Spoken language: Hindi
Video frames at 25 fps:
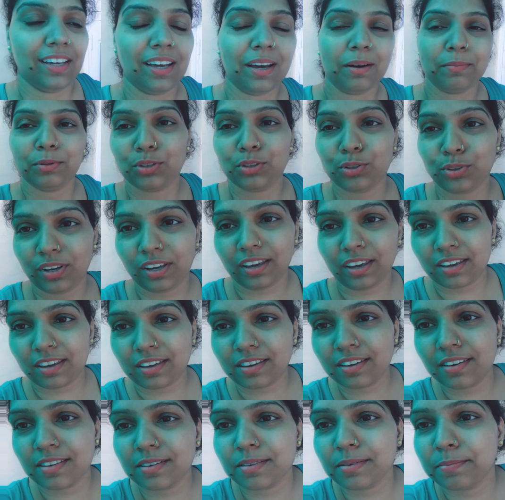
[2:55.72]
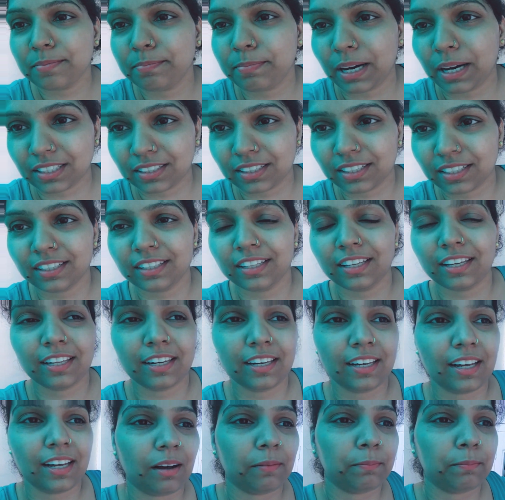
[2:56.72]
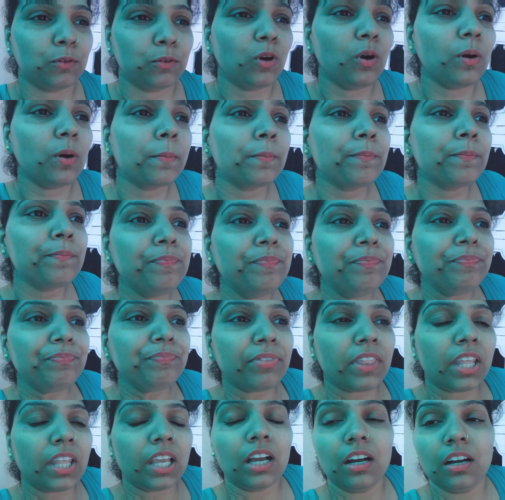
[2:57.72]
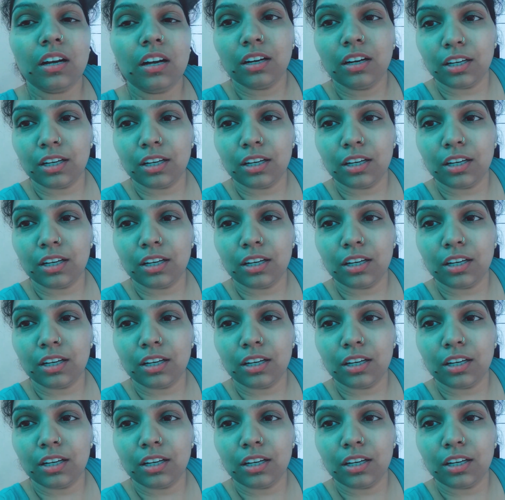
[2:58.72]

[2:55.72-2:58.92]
बकेट हो जाती हैं अभी तो एक ही बास्केट दिख रही है आपको